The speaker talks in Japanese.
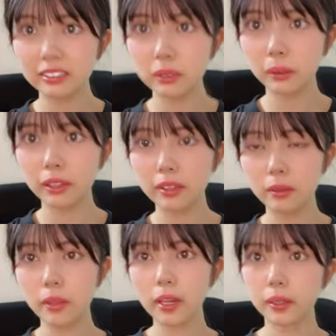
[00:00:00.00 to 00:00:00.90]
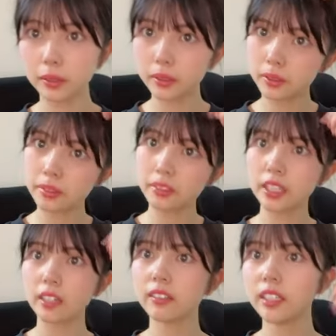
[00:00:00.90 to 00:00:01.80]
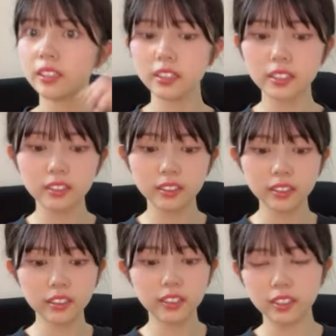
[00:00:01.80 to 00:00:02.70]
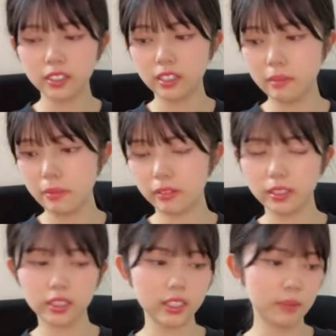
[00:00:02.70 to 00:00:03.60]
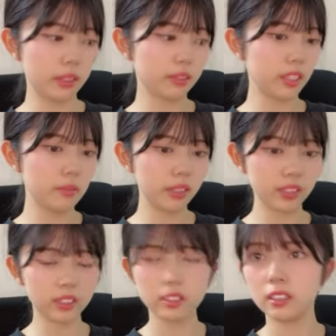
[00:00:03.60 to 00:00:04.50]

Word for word: とてつもなく灼熱今私砂漠にいます